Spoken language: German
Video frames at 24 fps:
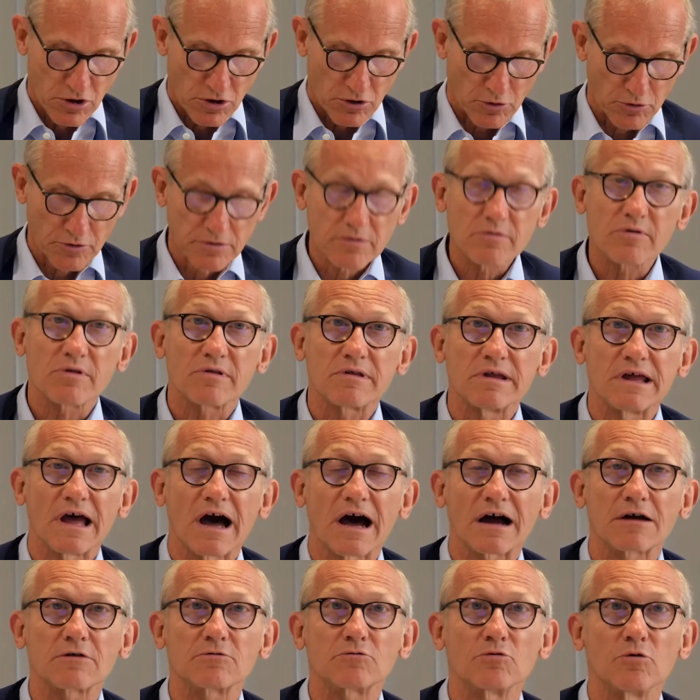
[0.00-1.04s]
uns die
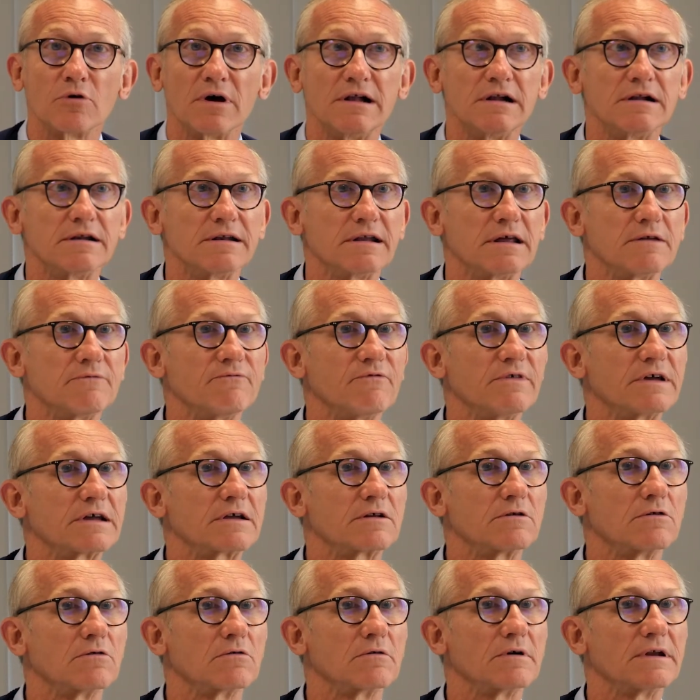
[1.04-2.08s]
aktuellen
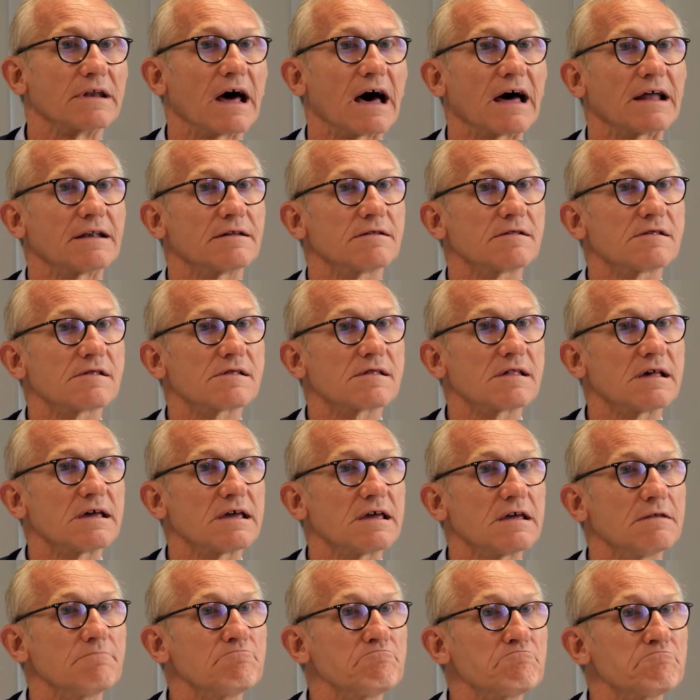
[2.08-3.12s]
Entwicklungen
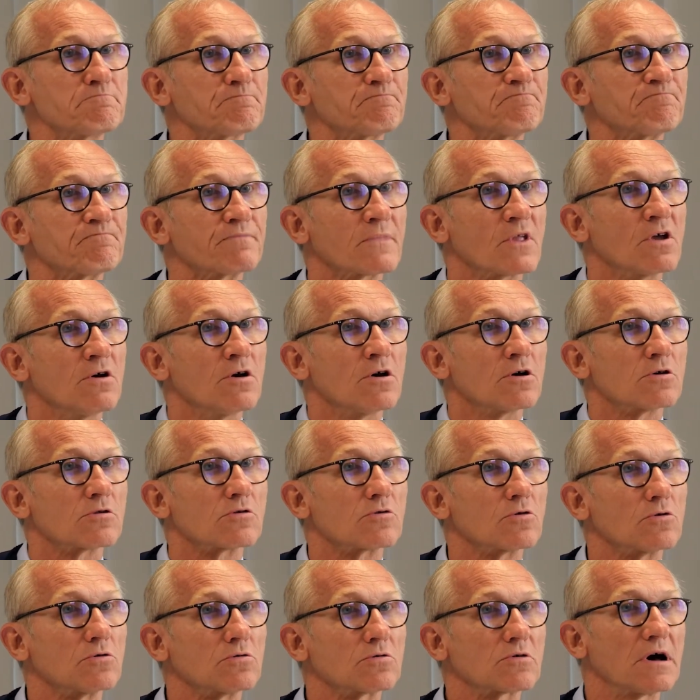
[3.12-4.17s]
ansehen,
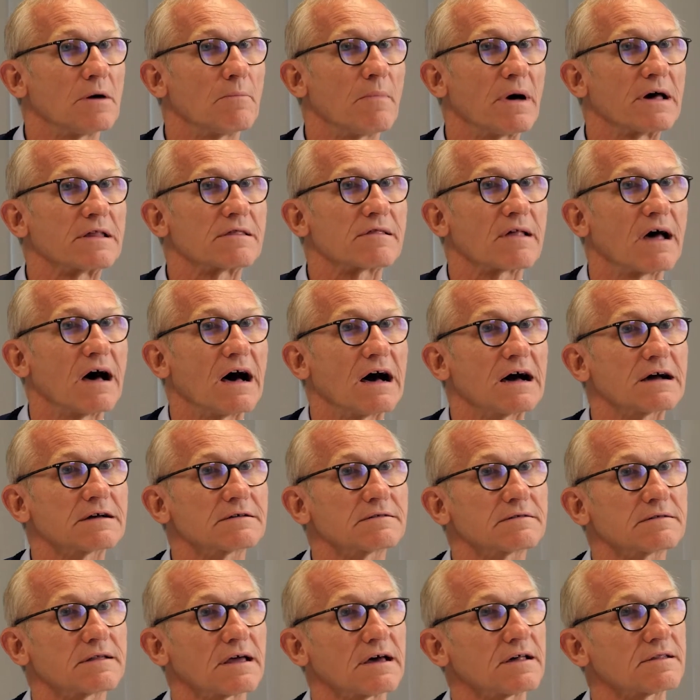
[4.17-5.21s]
so kann man
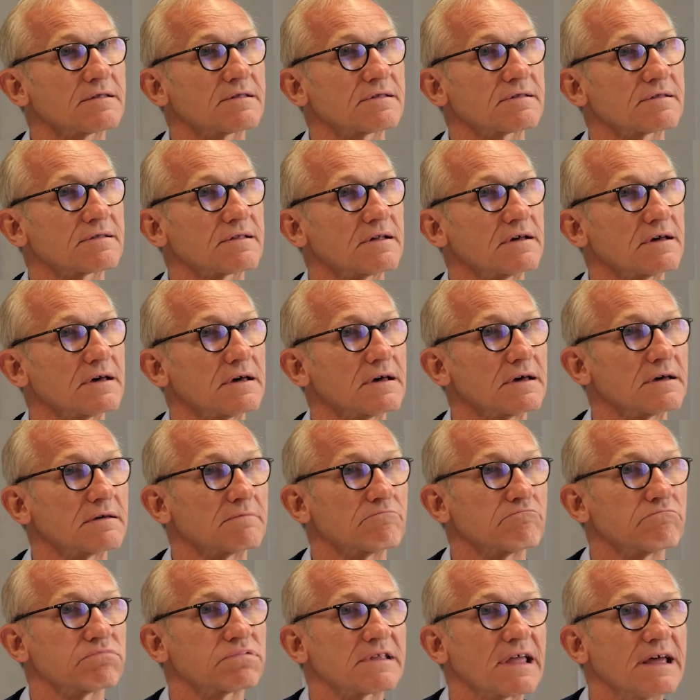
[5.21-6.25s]
sagen, dass äh,
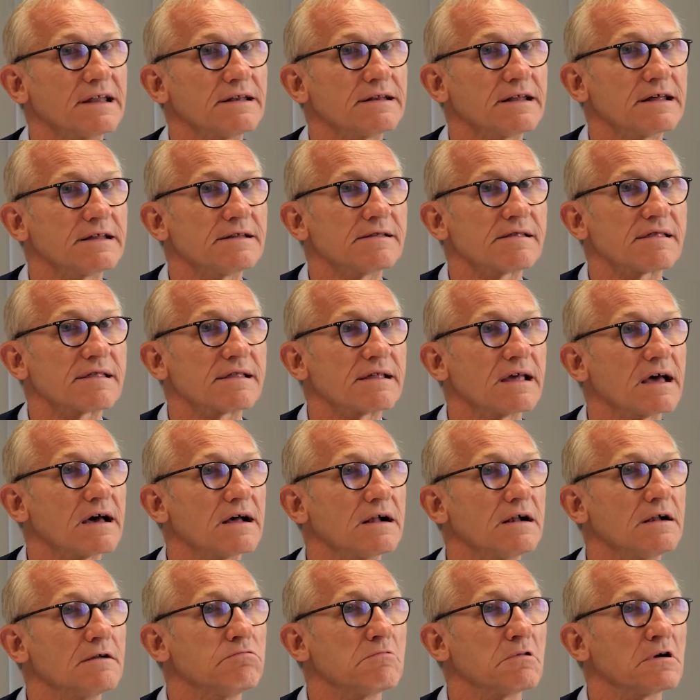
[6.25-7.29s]

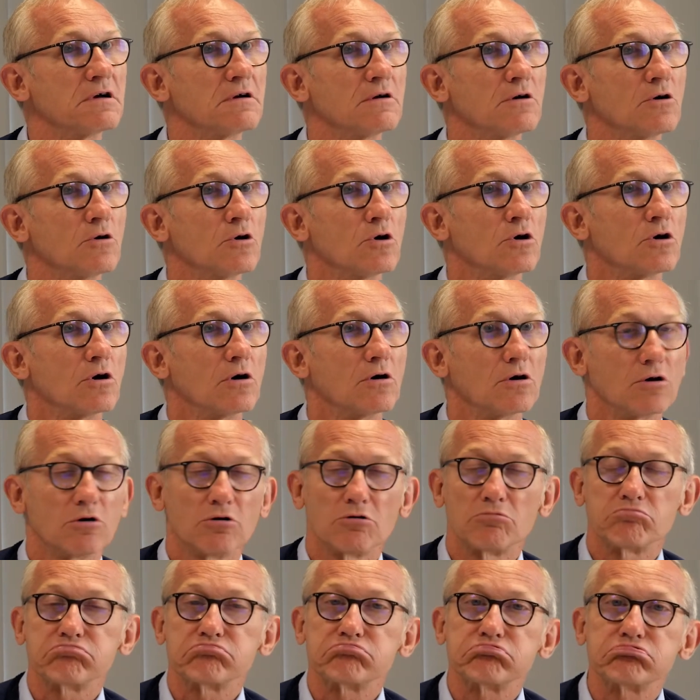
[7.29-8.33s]
tendenziell äh,
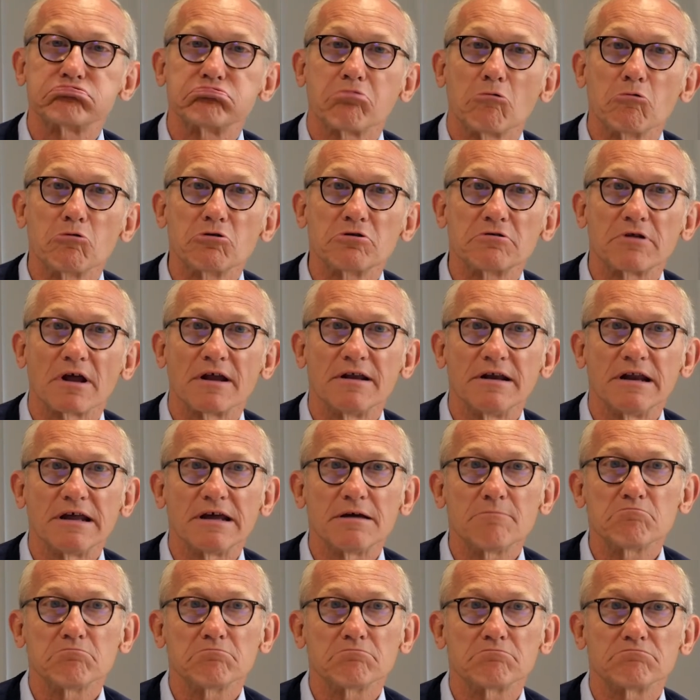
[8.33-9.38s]

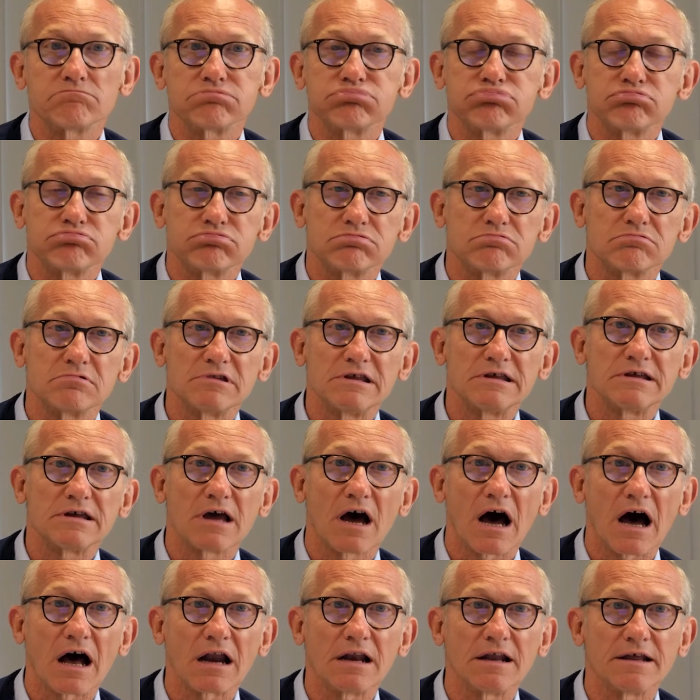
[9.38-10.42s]
Unternehmen die
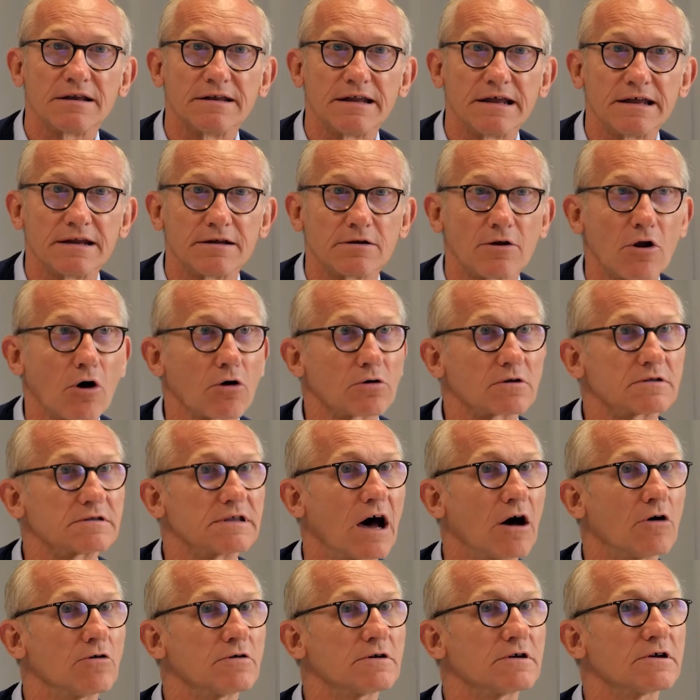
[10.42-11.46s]
ja alle den
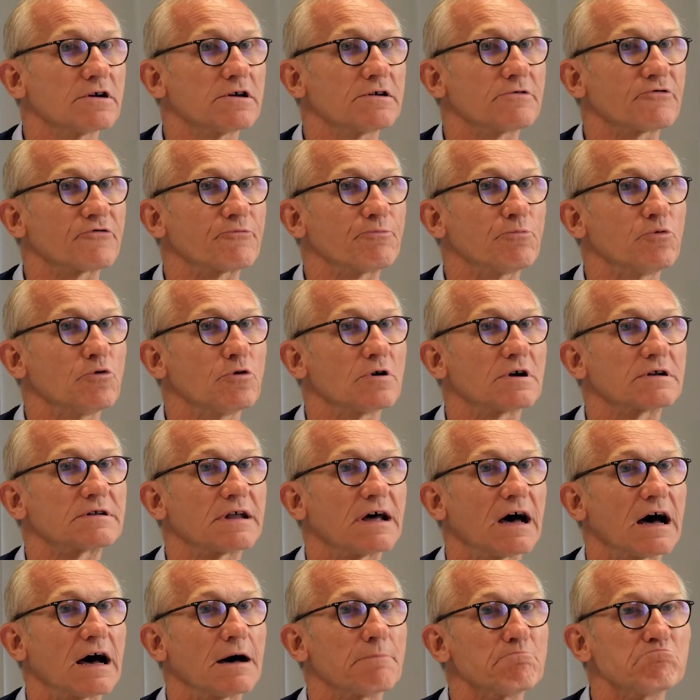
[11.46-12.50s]
Lockdown gespürt
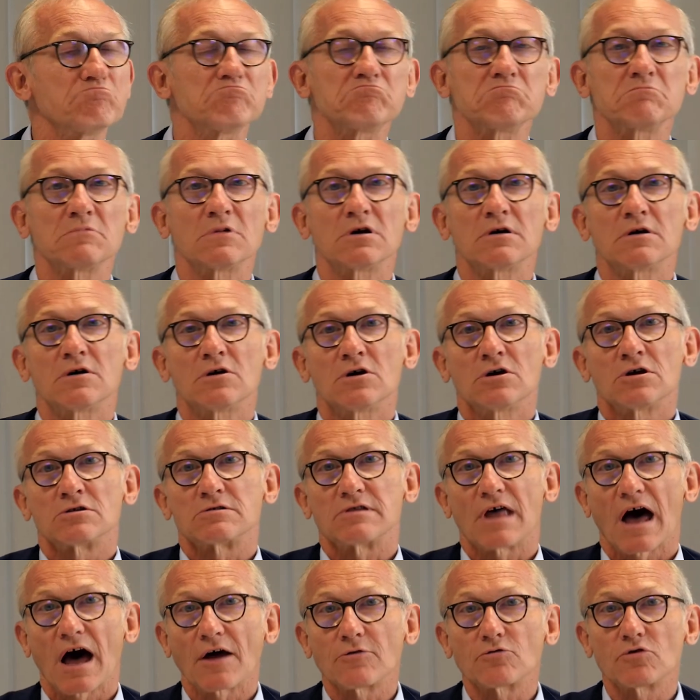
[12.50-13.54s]
haben,
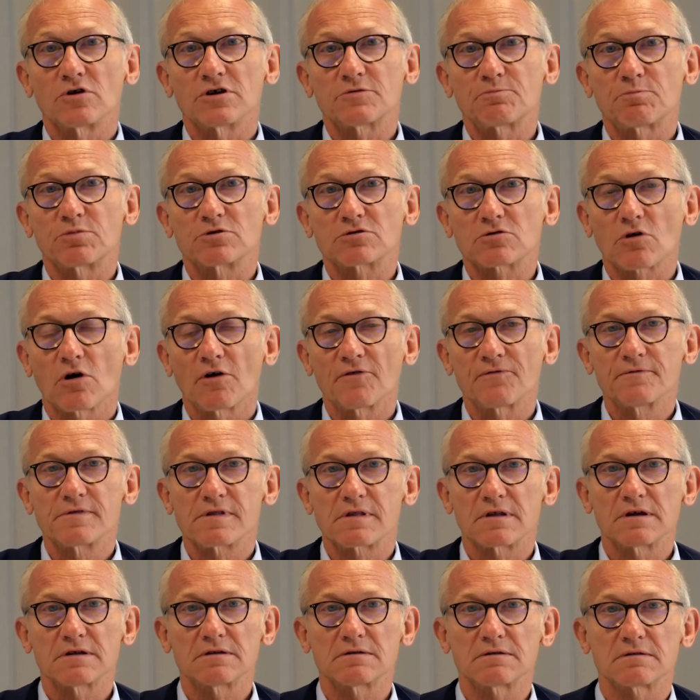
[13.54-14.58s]
dadurch betroffen
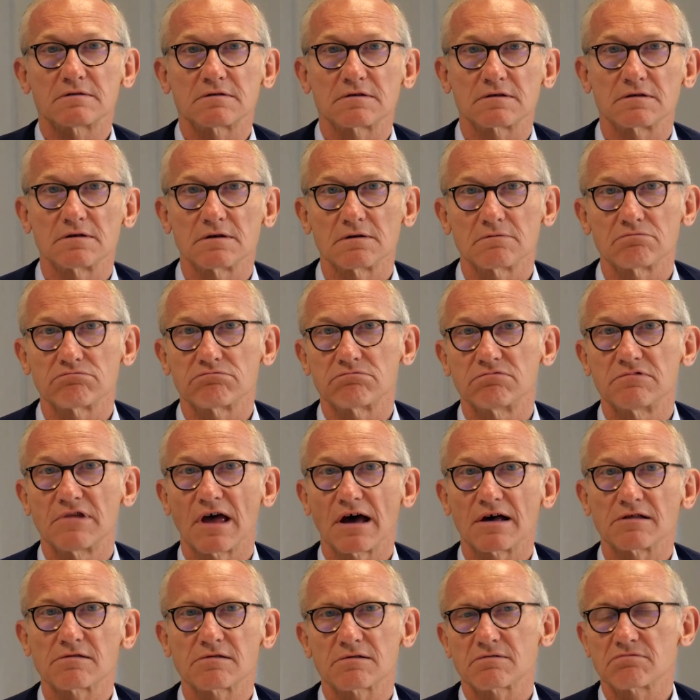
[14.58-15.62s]
sind, äh,
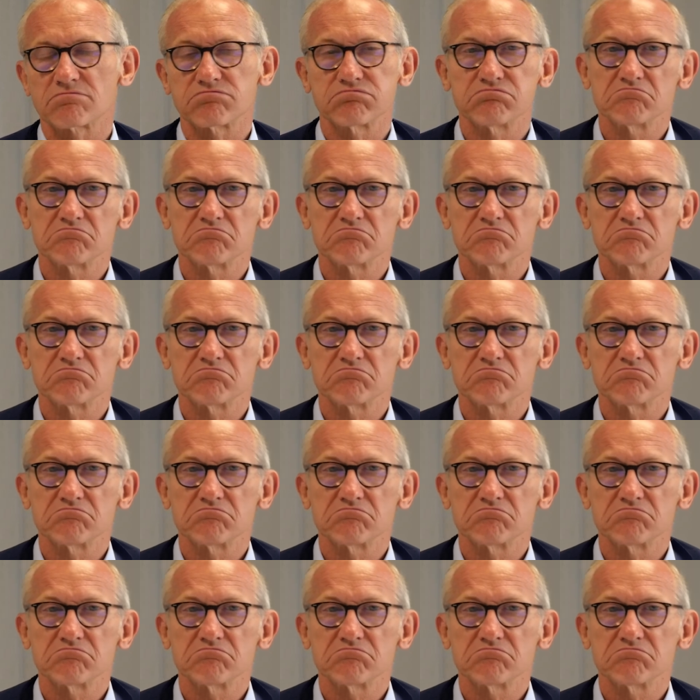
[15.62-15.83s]
dass,